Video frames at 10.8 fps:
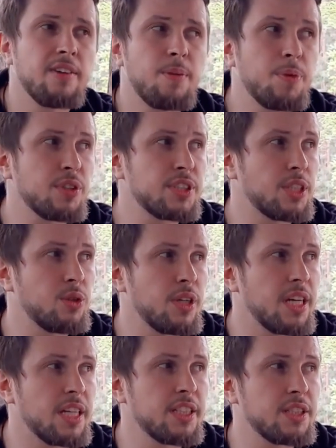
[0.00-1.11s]
Вопрос,
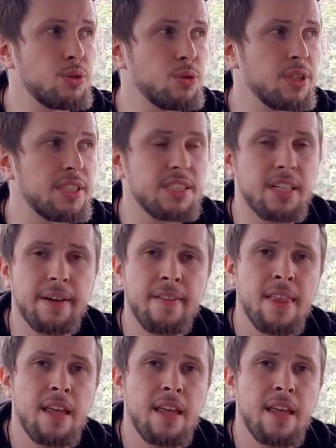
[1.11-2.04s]
который адресуется